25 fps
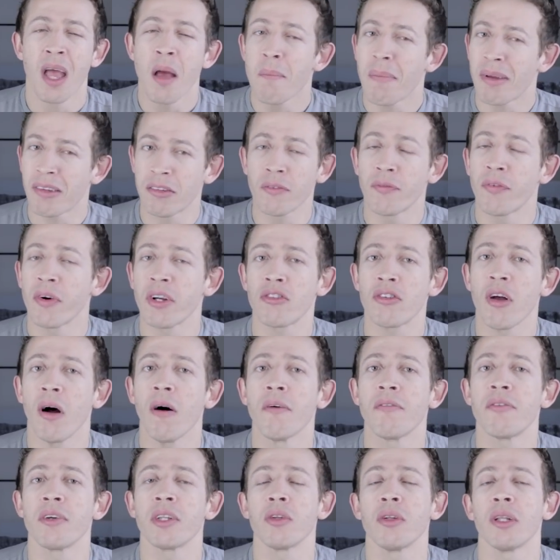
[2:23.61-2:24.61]
Mas não foi só
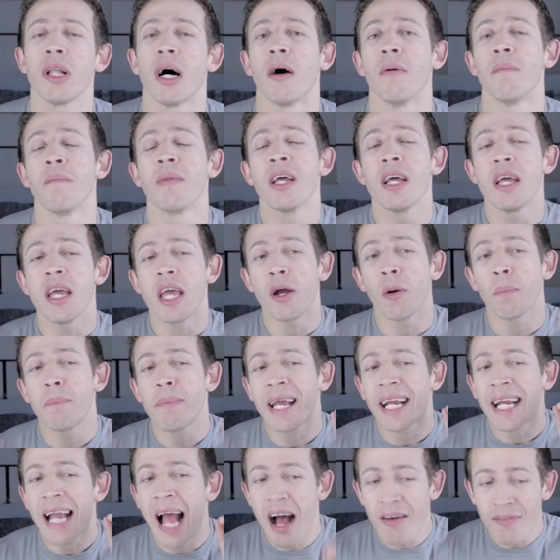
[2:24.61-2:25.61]
ouvindo, não. Eu
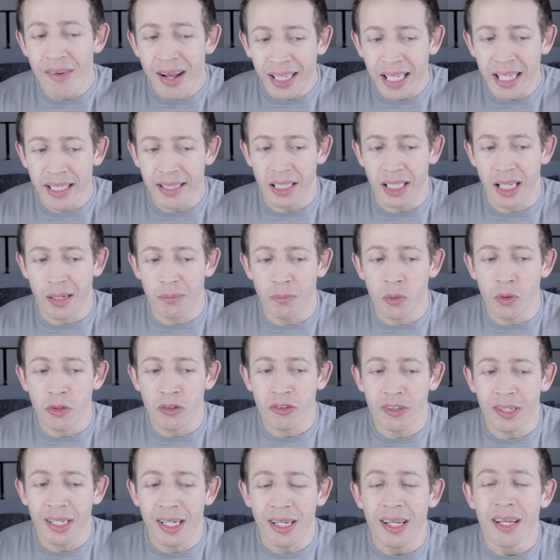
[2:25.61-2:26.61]
pegava a letra da
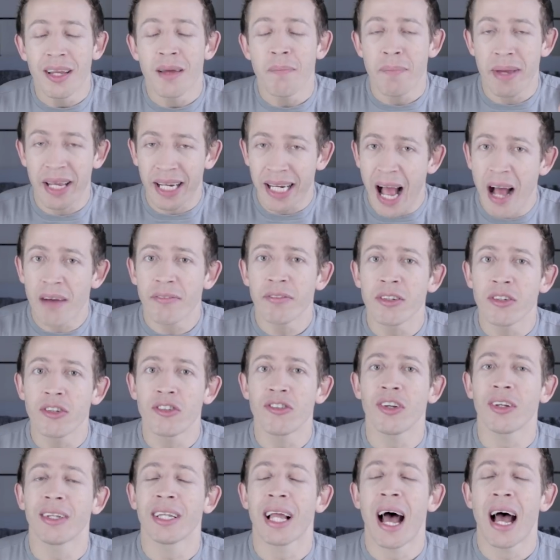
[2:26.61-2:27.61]
música, pegava o
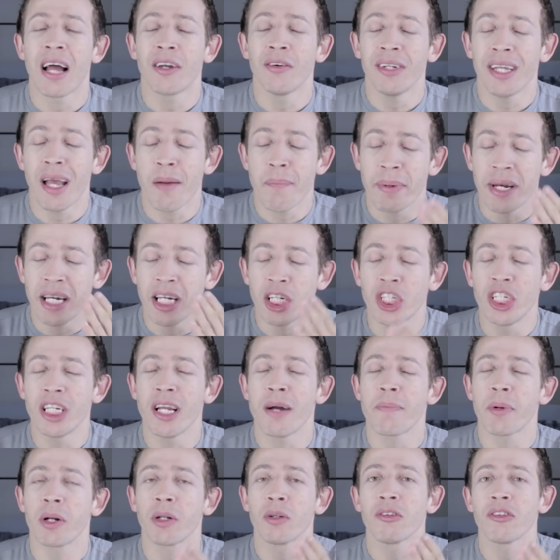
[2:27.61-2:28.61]
dicionário e
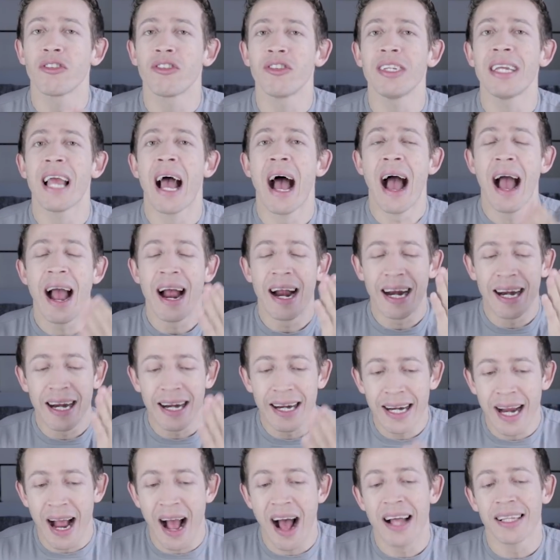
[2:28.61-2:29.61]
aprendia a pronunciar
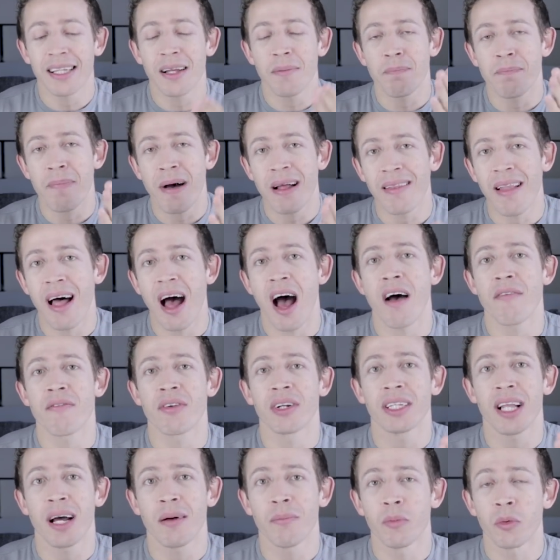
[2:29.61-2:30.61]
cada
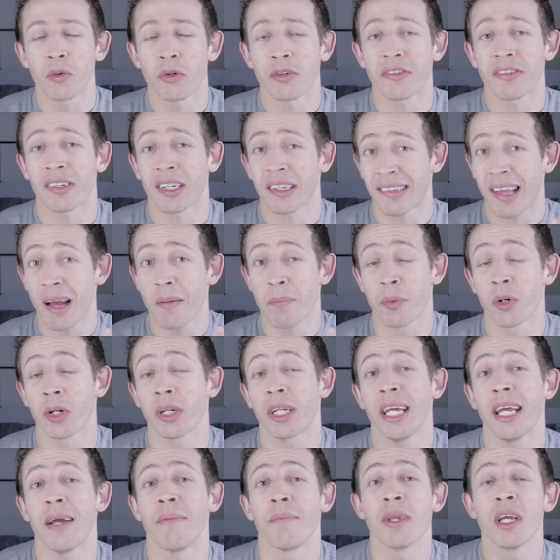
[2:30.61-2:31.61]
palavra da música. Sabe por
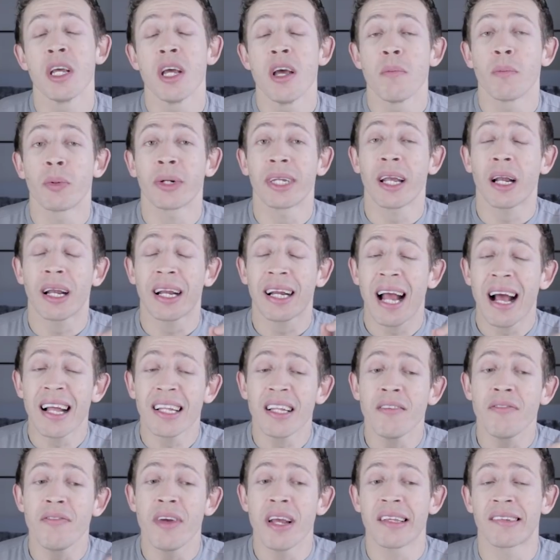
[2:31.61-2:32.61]
quê? Porque
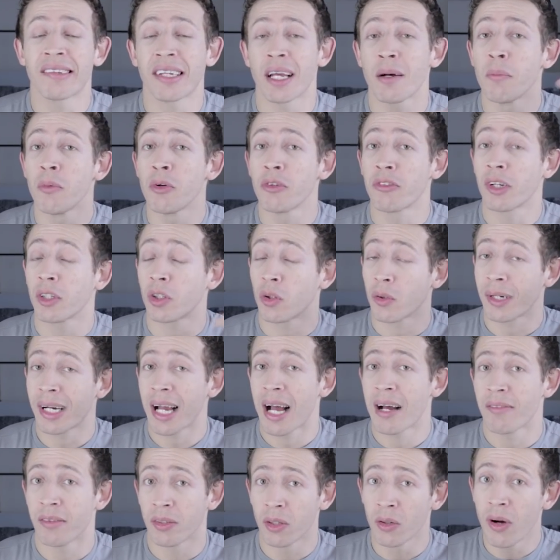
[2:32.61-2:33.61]
cada vez que a música
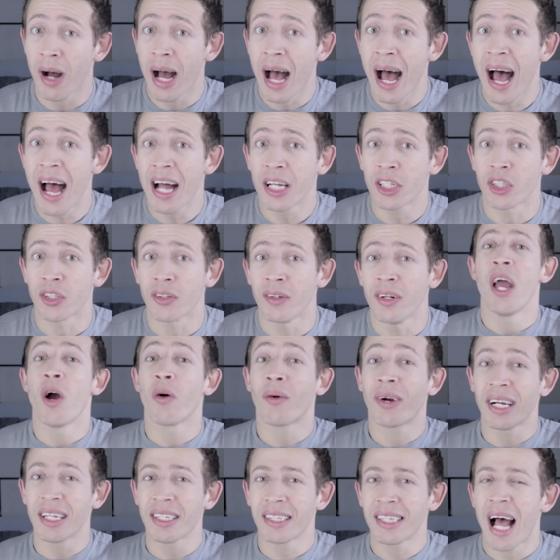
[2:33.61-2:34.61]
tocava no rádio,
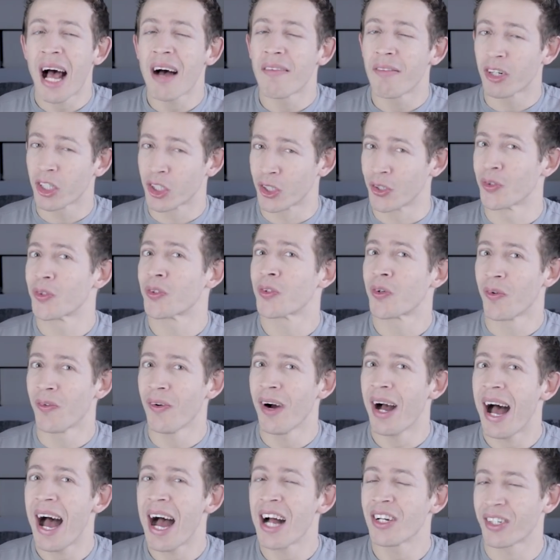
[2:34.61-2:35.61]
eu cantava junto com o
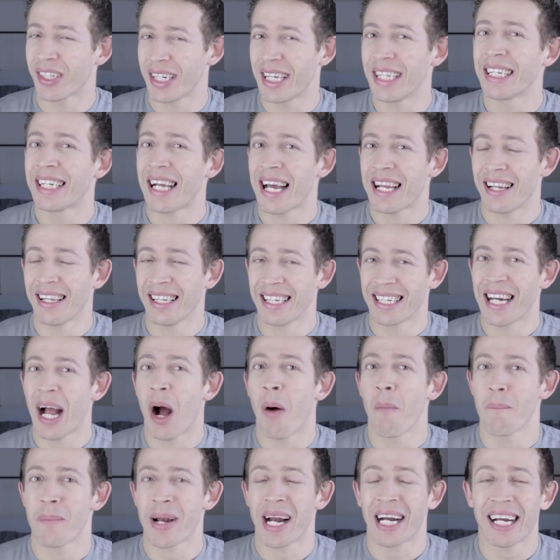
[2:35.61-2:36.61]
rádio, aquele cara
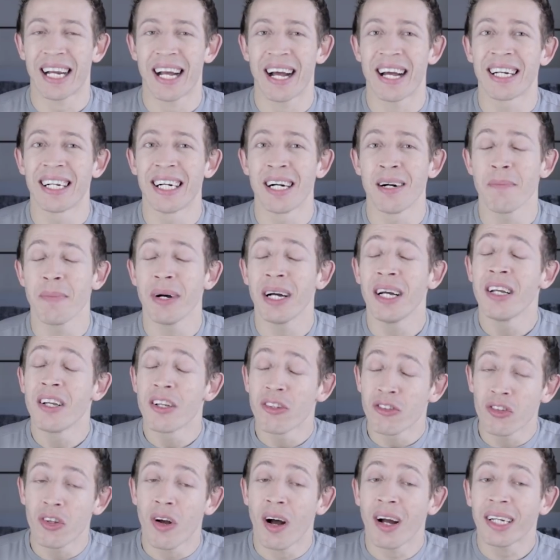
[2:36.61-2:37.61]
legal pra caramba,
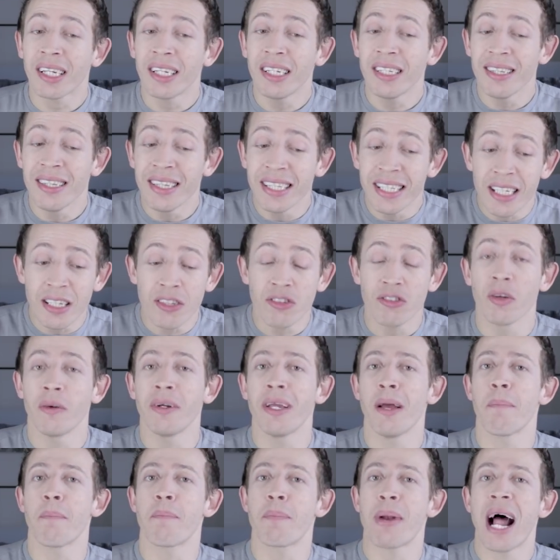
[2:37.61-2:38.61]
só que nisso eu
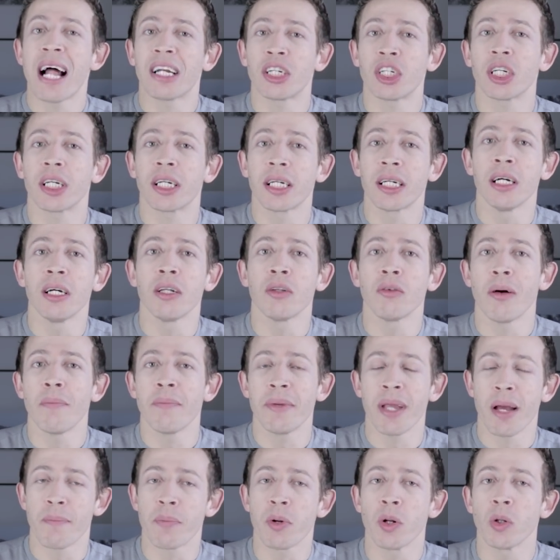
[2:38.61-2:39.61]
ia praticando a
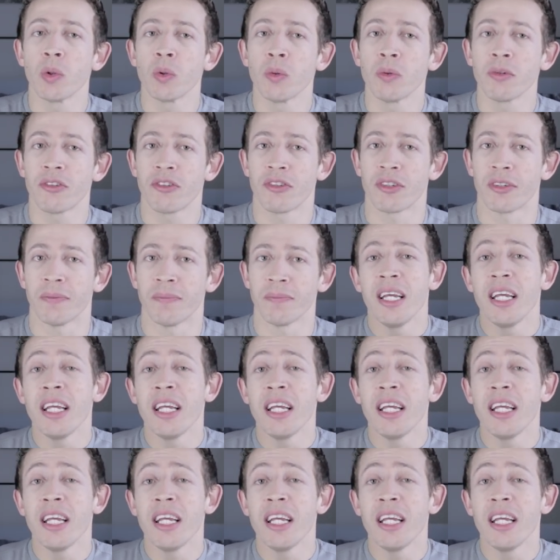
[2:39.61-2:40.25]
minha pronúncia.